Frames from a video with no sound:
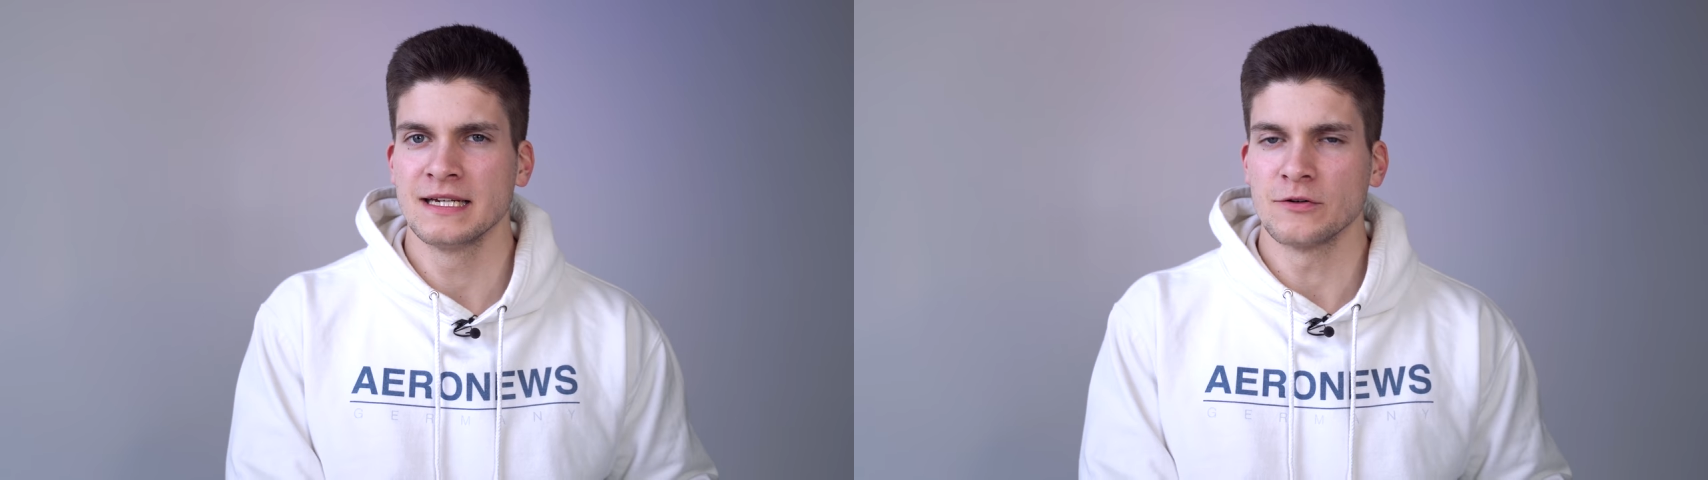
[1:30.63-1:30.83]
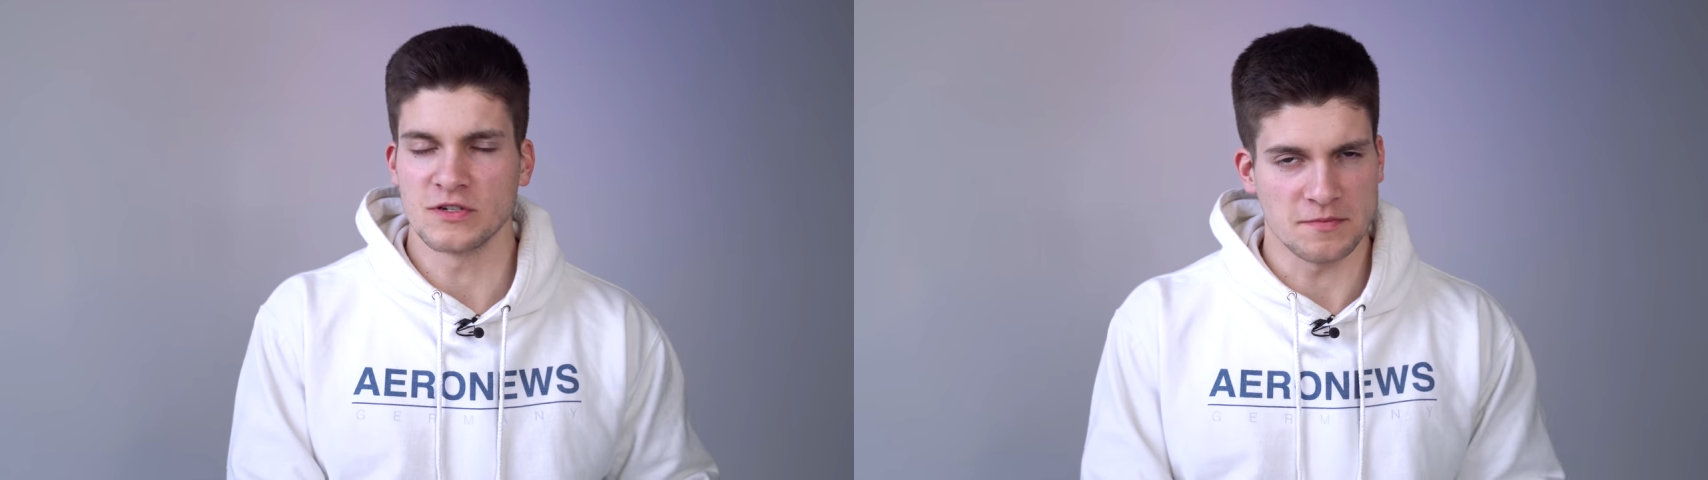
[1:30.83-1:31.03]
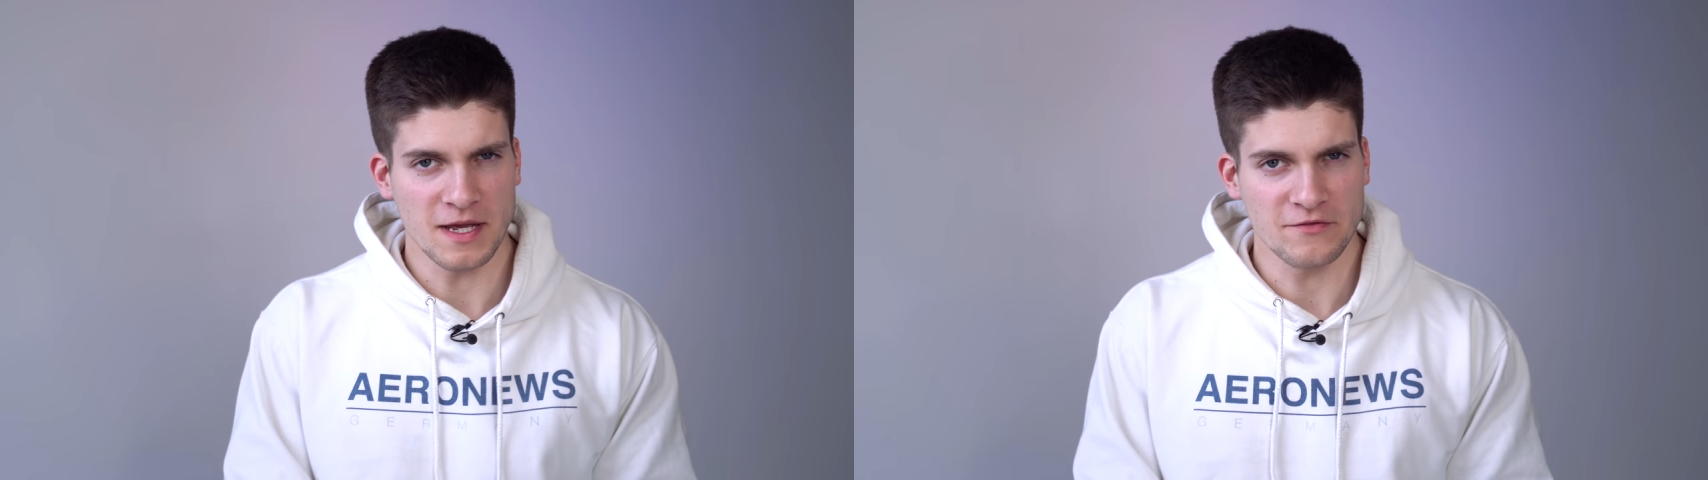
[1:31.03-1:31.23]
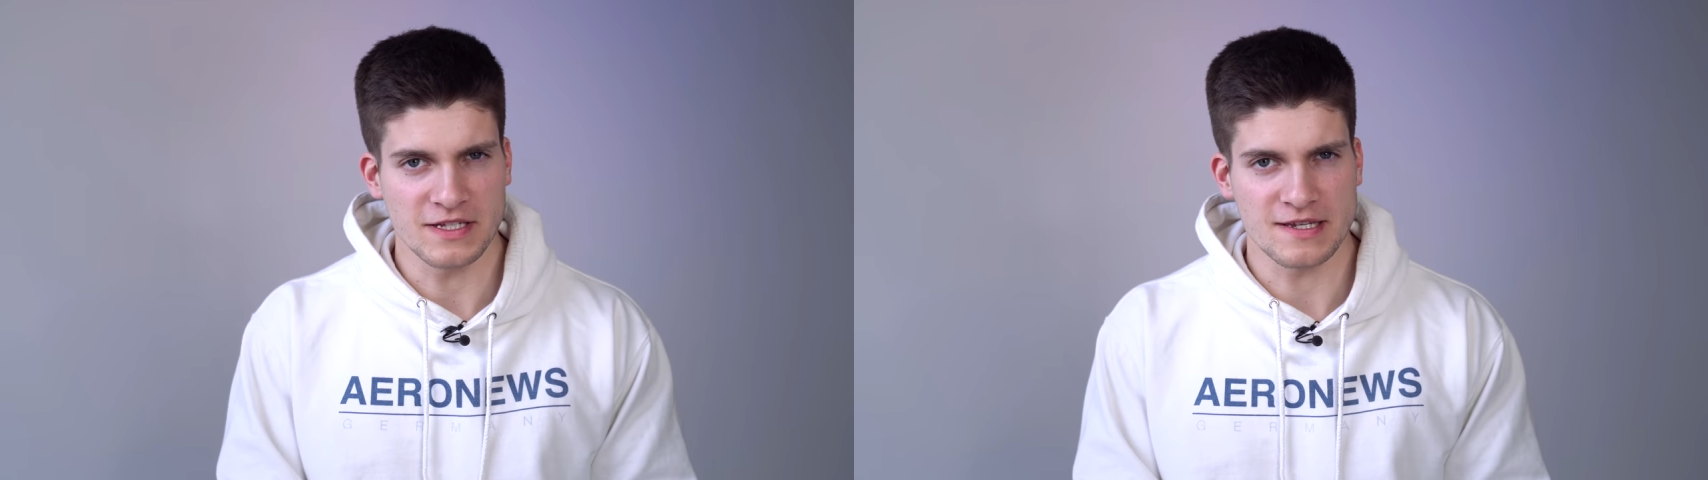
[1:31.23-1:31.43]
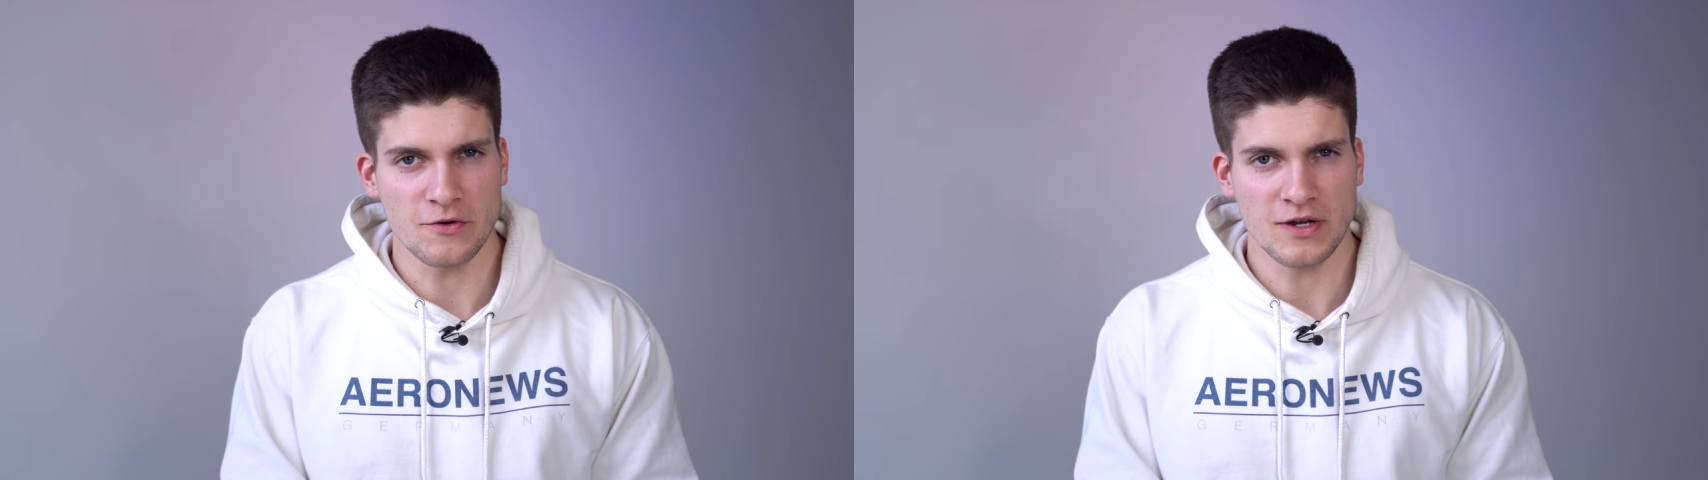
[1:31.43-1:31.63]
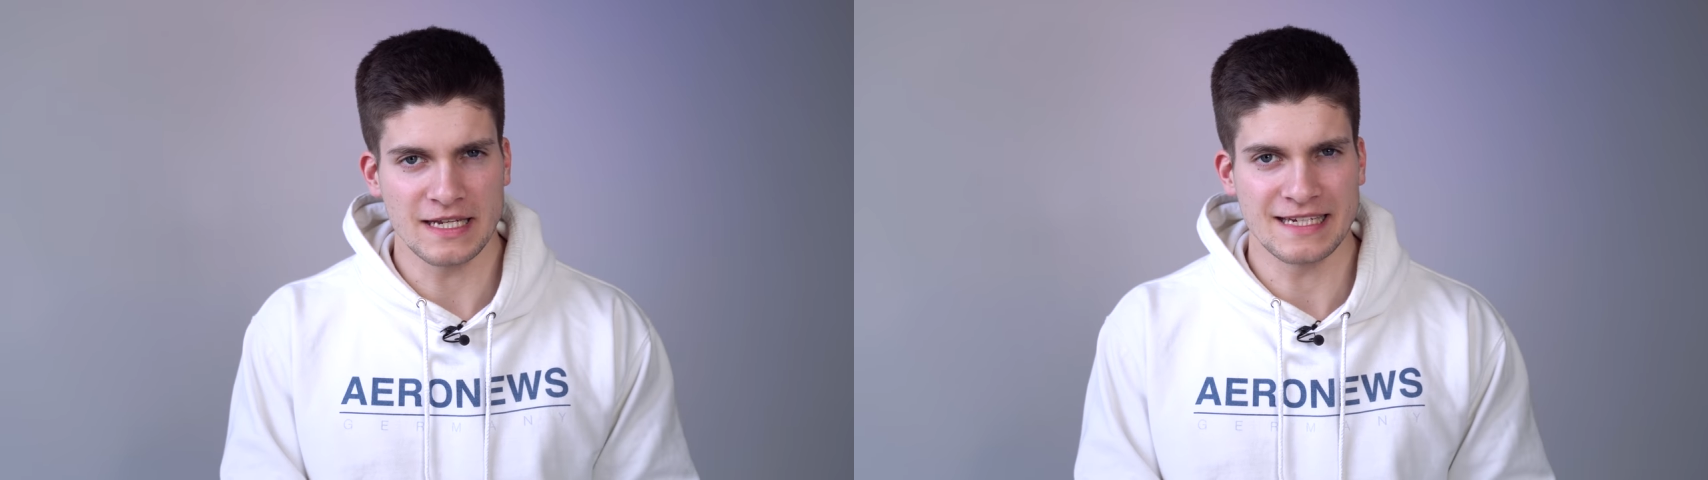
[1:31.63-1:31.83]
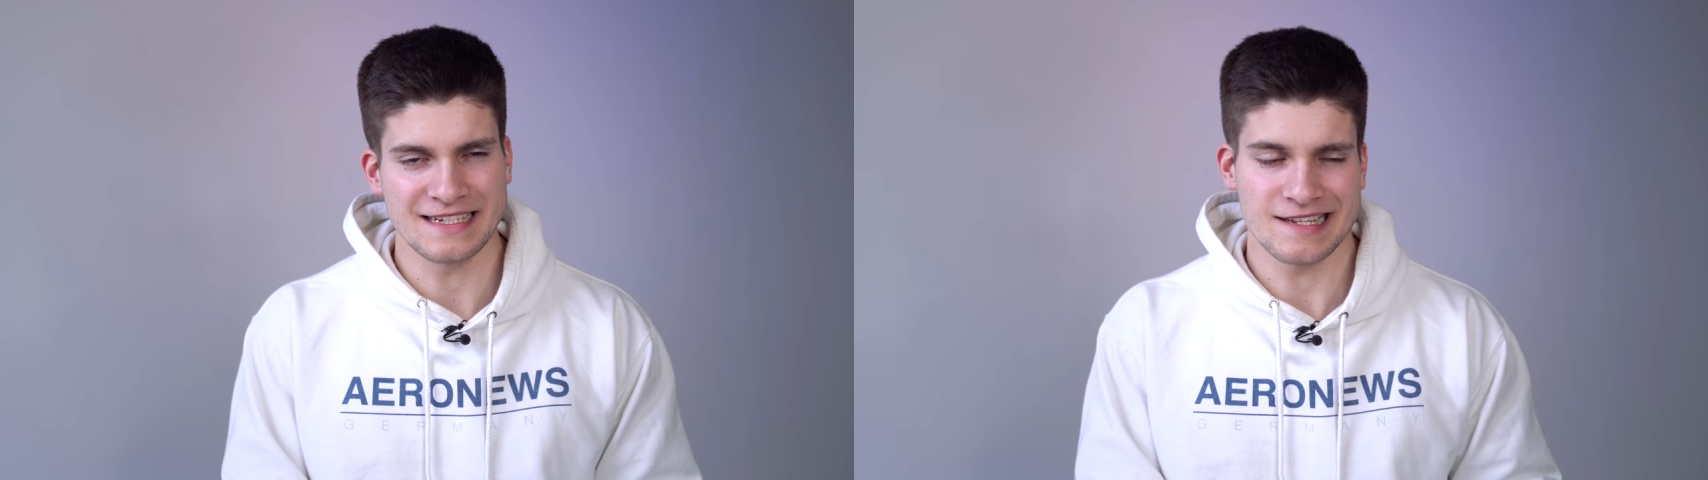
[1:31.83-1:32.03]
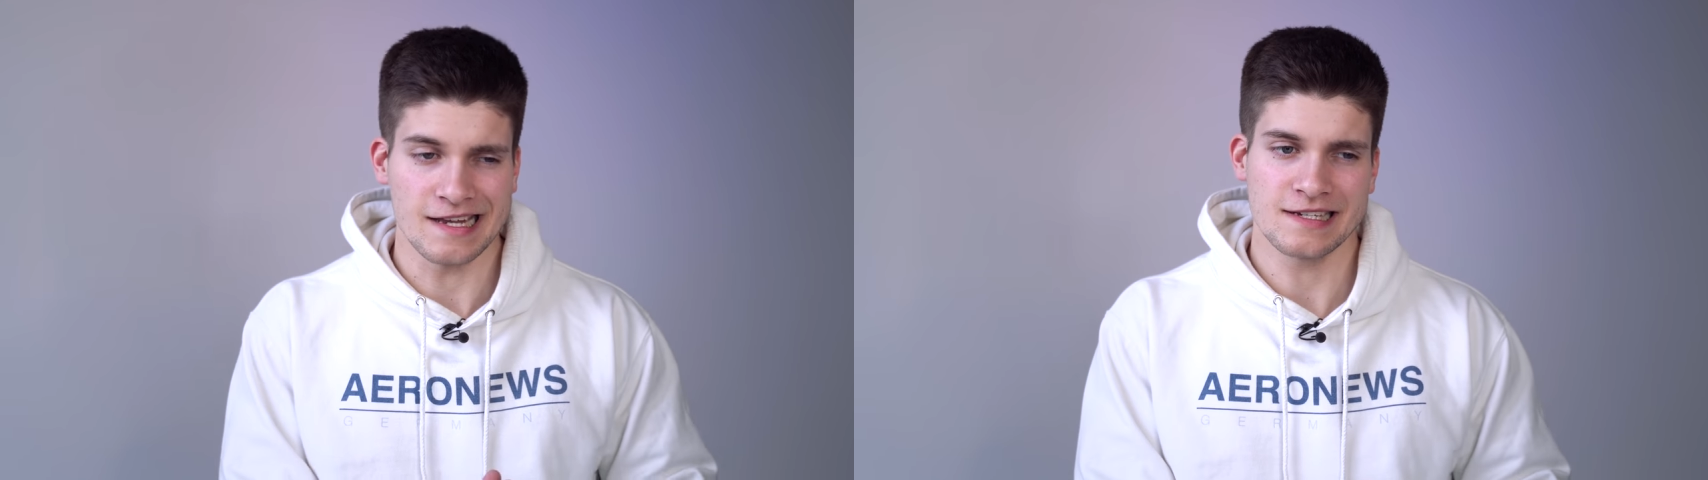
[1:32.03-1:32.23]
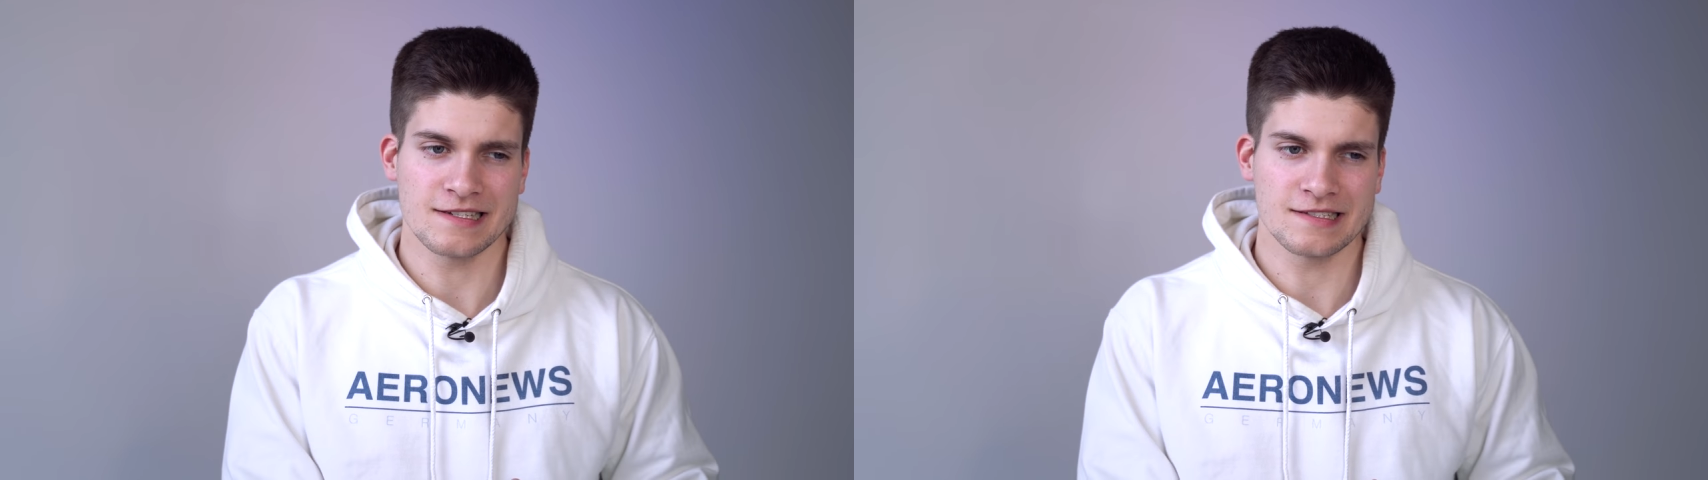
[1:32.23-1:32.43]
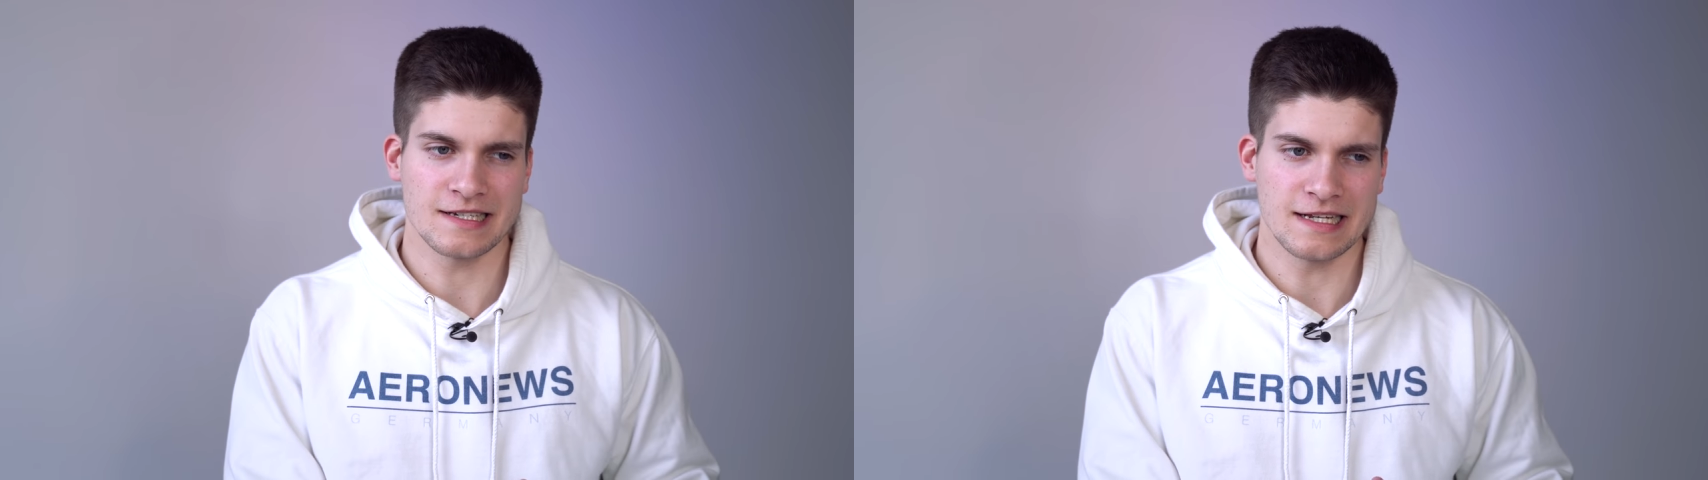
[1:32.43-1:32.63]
Und das machen wir jetzt auch allerdings anders,